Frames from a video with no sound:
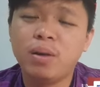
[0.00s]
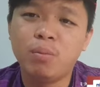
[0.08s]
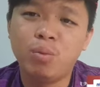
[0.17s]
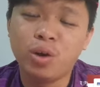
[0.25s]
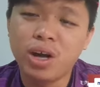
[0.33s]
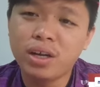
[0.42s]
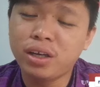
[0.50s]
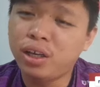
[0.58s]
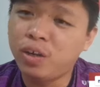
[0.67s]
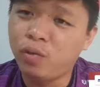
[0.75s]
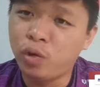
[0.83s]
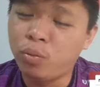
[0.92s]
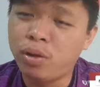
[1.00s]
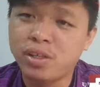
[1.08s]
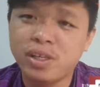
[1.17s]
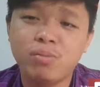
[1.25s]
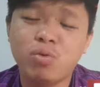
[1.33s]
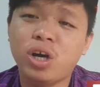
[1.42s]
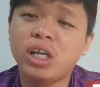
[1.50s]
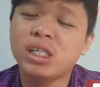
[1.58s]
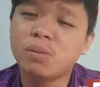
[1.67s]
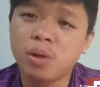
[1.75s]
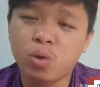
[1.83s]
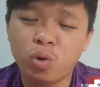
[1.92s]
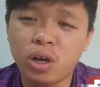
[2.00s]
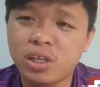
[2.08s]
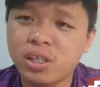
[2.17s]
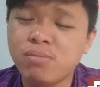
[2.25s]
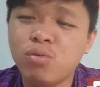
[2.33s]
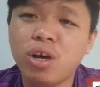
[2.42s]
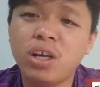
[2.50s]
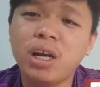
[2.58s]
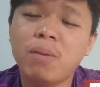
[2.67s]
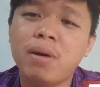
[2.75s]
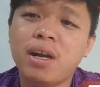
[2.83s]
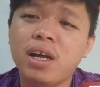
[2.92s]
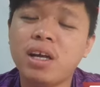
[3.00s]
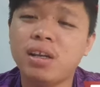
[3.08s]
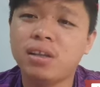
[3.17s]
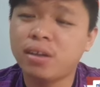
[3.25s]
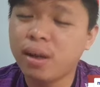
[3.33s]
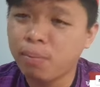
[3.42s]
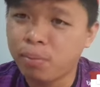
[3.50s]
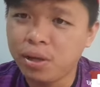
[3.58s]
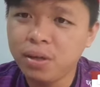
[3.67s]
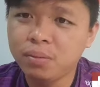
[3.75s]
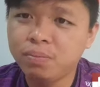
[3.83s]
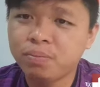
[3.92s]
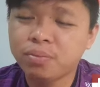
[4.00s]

Bukan individu biasa, bukan spekulasi, bukan kabar angin, tetapi